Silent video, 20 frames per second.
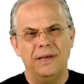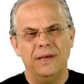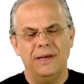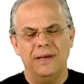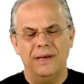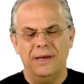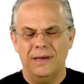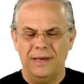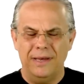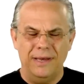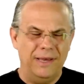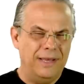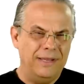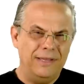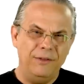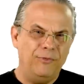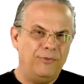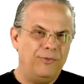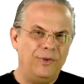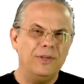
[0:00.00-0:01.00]
É, é
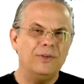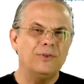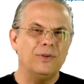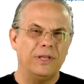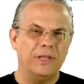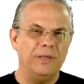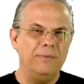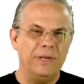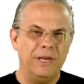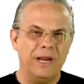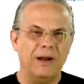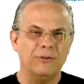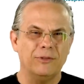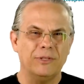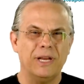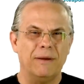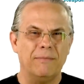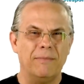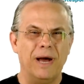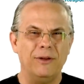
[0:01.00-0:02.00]
difícil admirar o
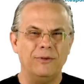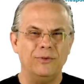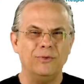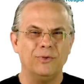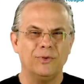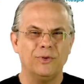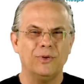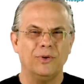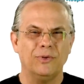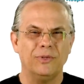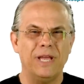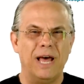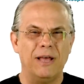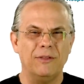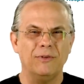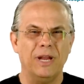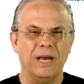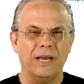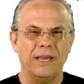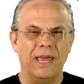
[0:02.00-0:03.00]
trabalho de um
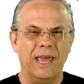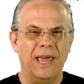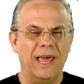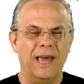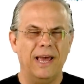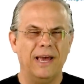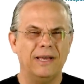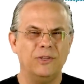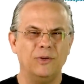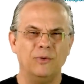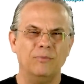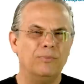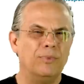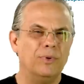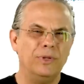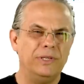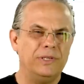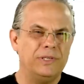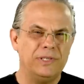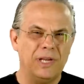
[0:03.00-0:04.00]
soldado na guerra, de um
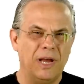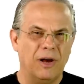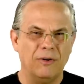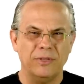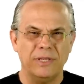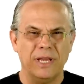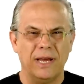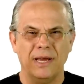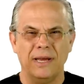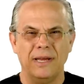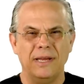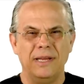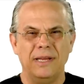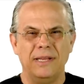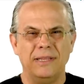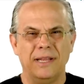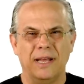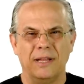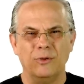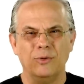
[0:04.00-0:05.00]
policial na,
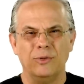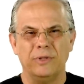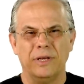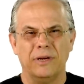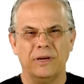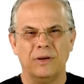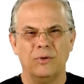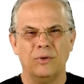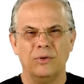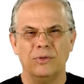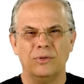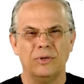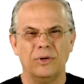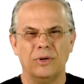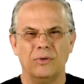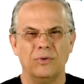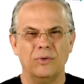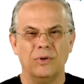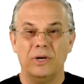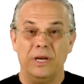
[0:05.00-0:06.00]
na luta contra
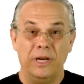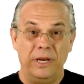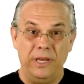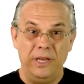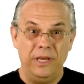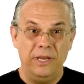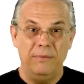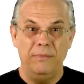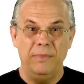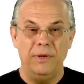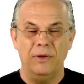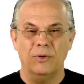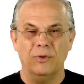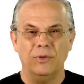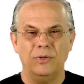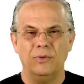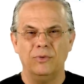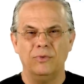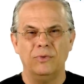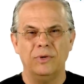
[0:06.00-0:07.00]
o crime,
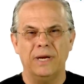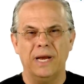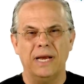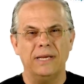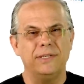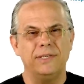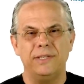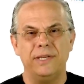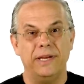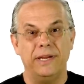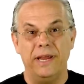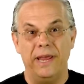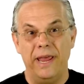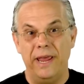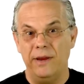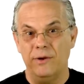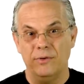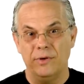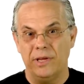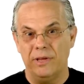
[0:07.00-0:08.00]
ou de um
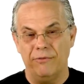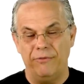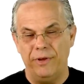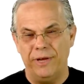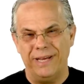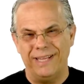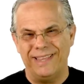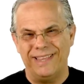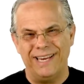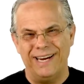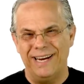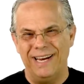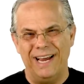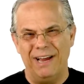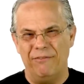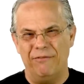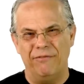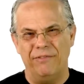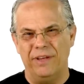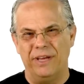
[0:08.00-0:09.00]
carcereiro que fica
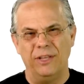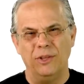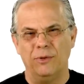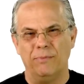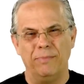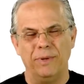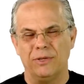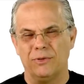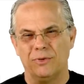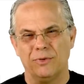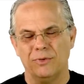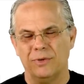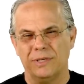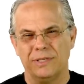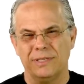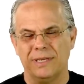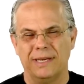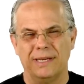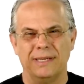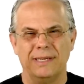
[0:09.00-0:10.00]
trancafiando
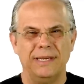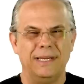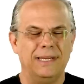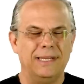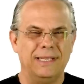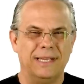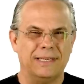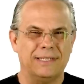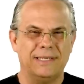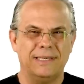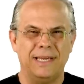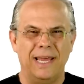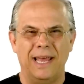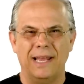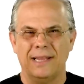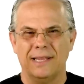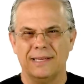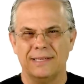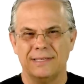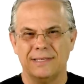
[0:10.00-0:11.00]
pessoas na, nas
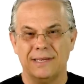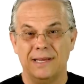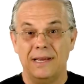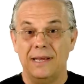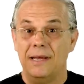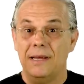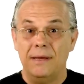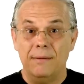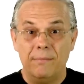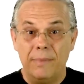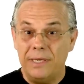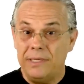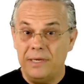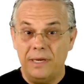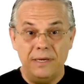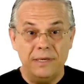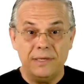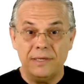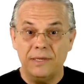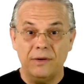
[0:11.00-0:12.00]
celas mas
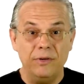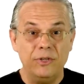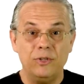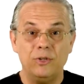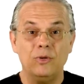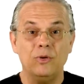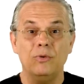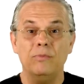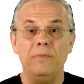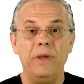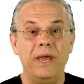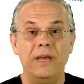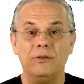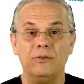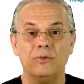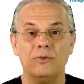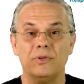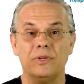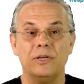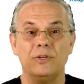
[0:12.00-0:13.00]
eles são
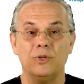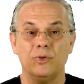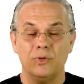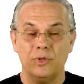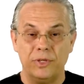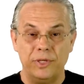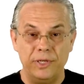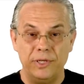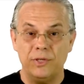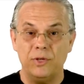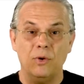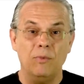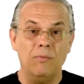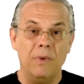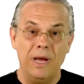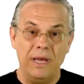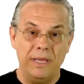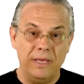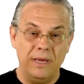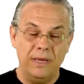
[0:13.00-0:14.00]
instrumentos da justiça
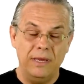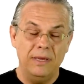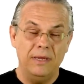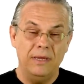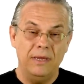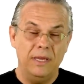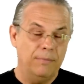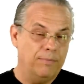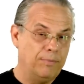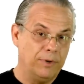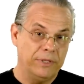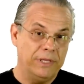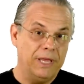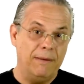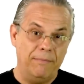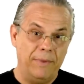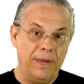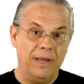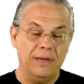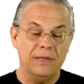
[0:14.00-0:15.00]
humana e, por
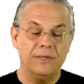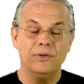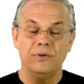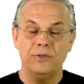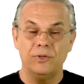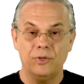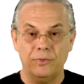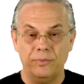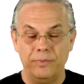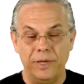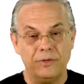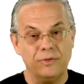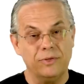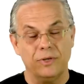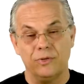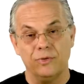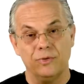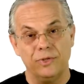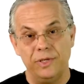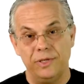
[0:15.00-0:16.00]
tabela, são instrumentos
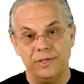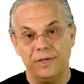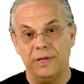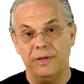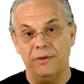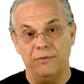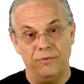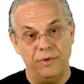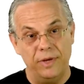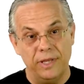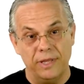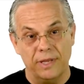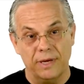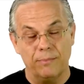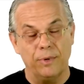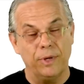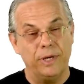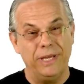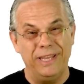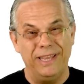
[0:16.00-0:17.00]
da justiça
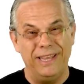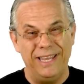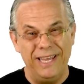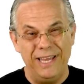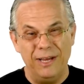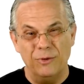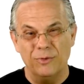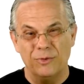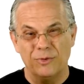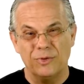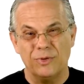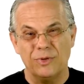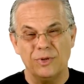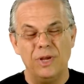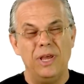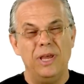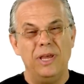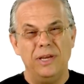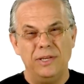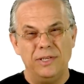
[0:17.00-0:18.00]
divina, porque
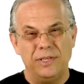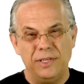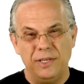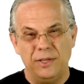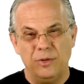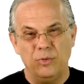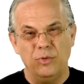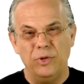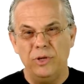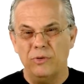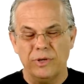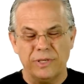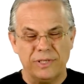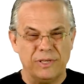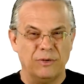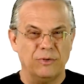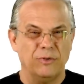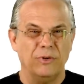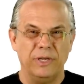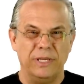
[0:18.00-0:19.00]
Deus instituiu
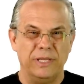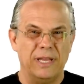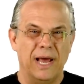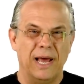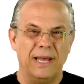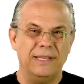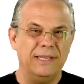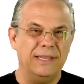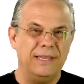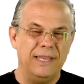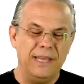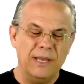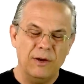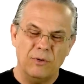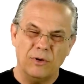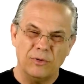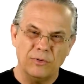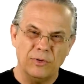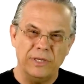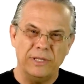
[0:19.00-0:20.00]
essa autoridade e
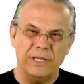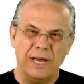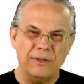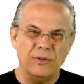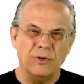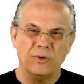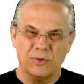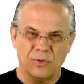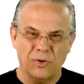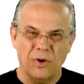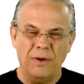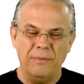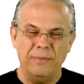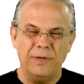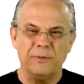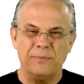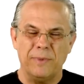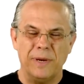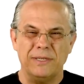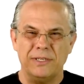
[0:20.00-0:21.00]
deu autoridade aos
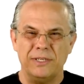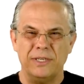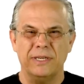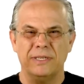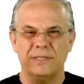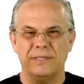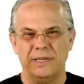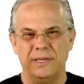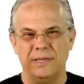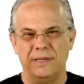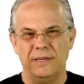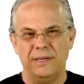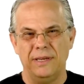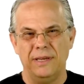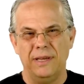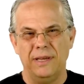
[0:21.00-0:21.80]
homens para agir assim.